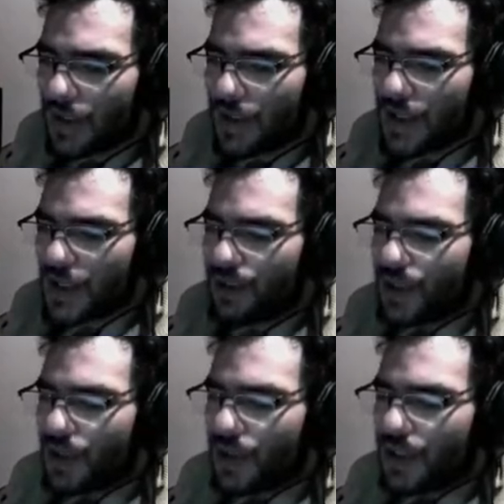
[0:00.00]
Y se hace
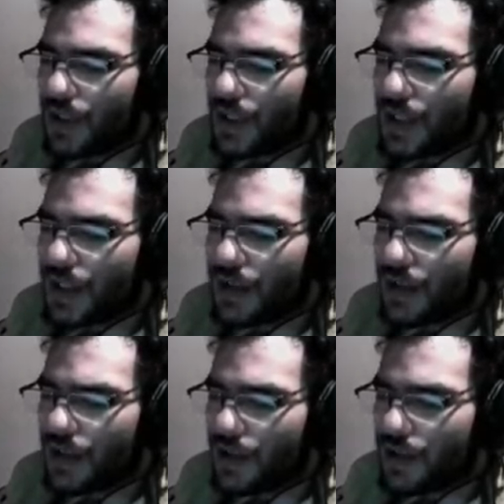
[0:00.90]
una corriente hacia
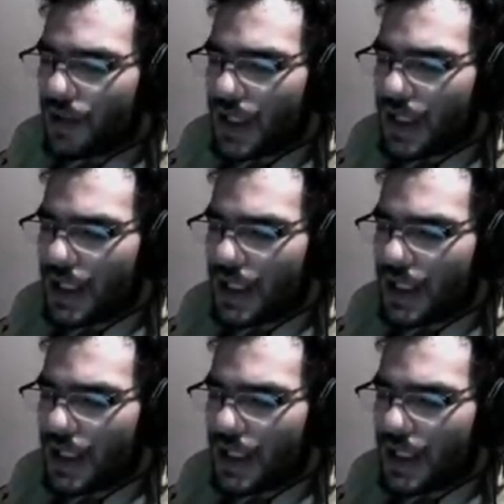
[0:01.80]
arriba que si usan